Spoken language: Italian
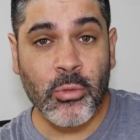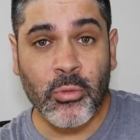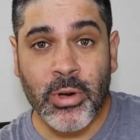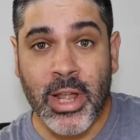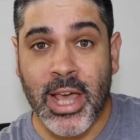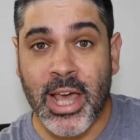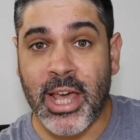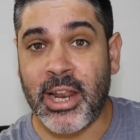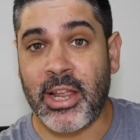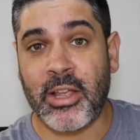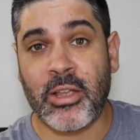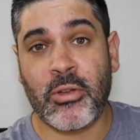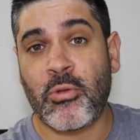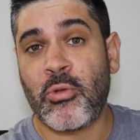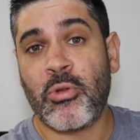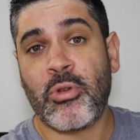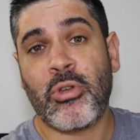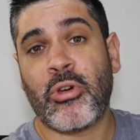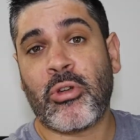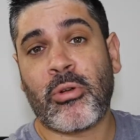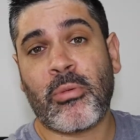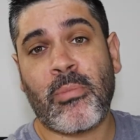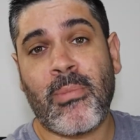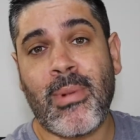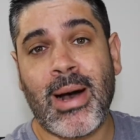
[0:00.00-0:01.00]
un'era in
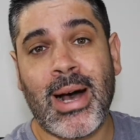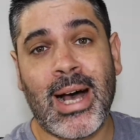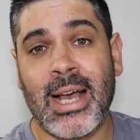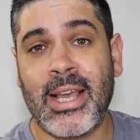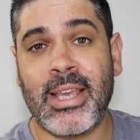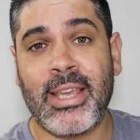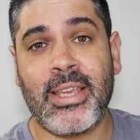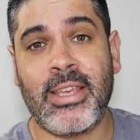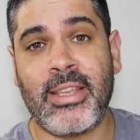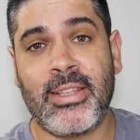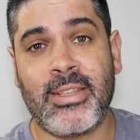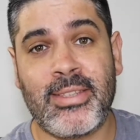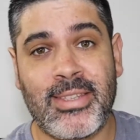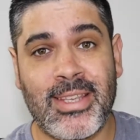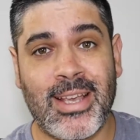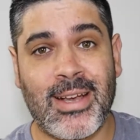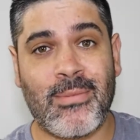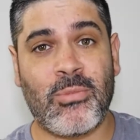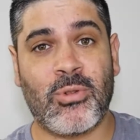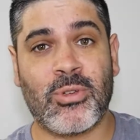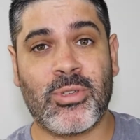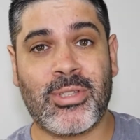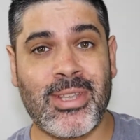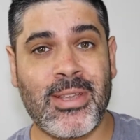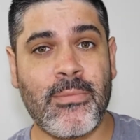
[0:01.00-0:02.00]
cui ormai
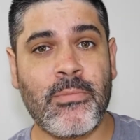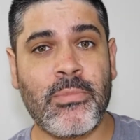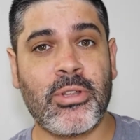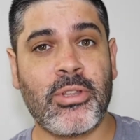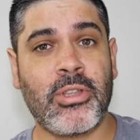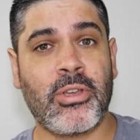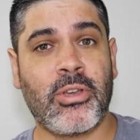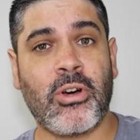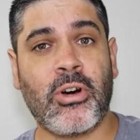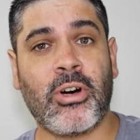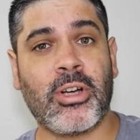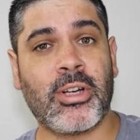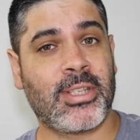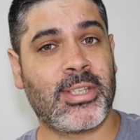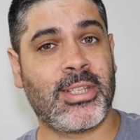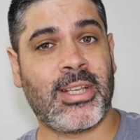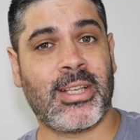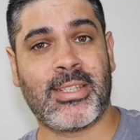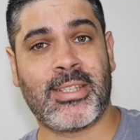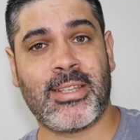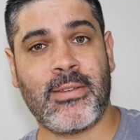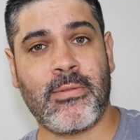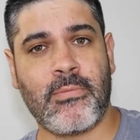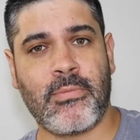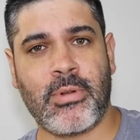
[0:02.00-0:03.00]
siamo sempre di
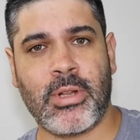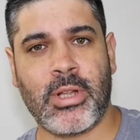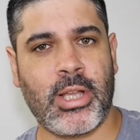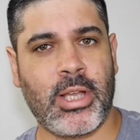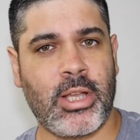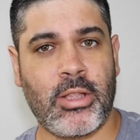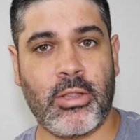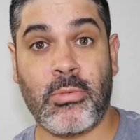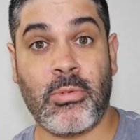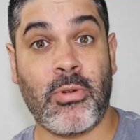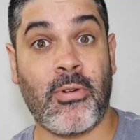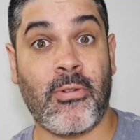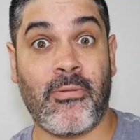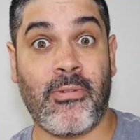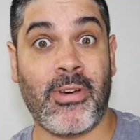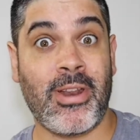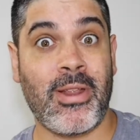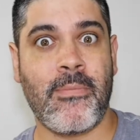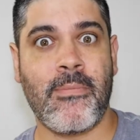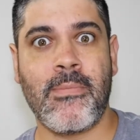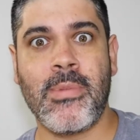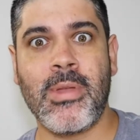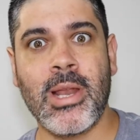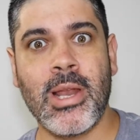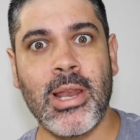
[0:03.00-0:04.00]
corsa, sempre dobbiamo
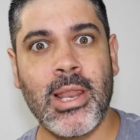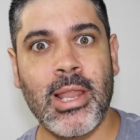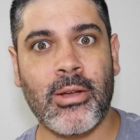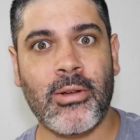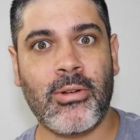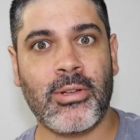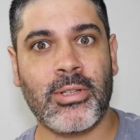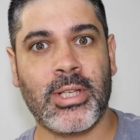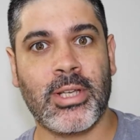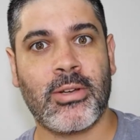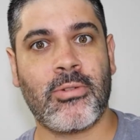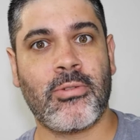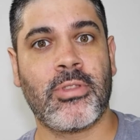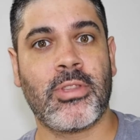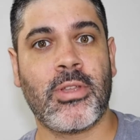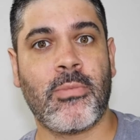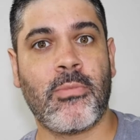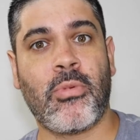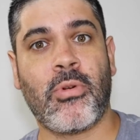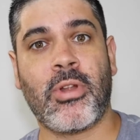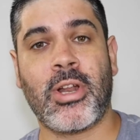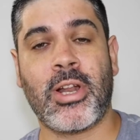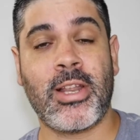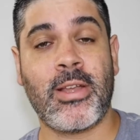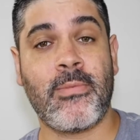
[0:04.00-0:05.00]
fare mille cose
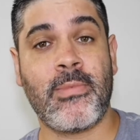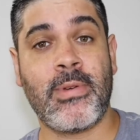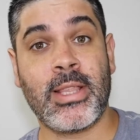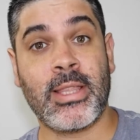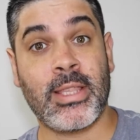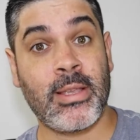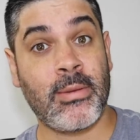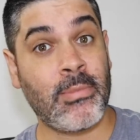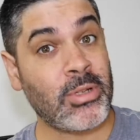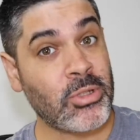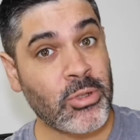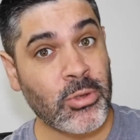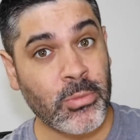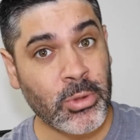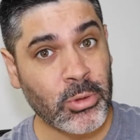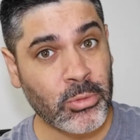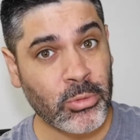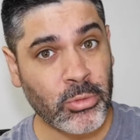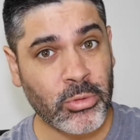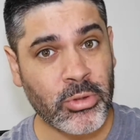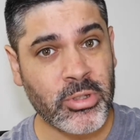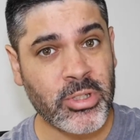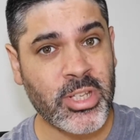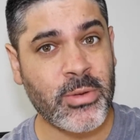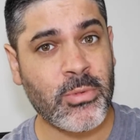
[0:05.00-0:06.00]
contemporaneamente, ma
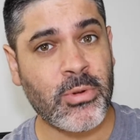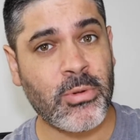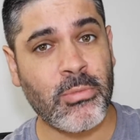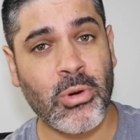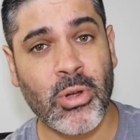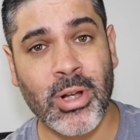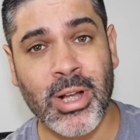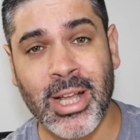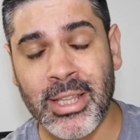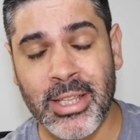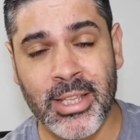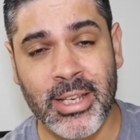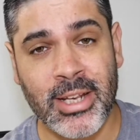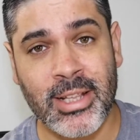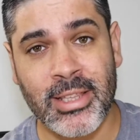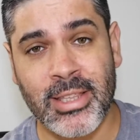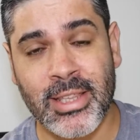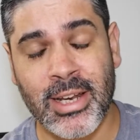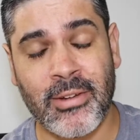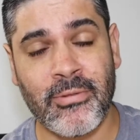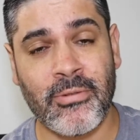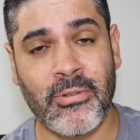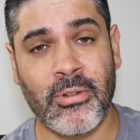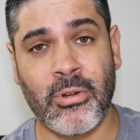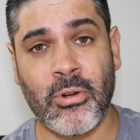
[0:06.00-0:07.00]
soprattutto siamo bloccati nel
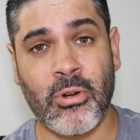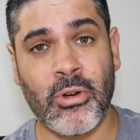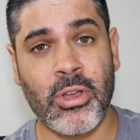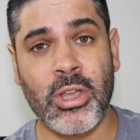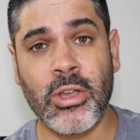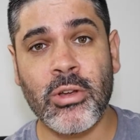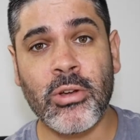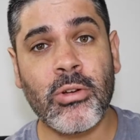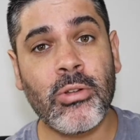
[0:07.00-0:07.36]
traffico in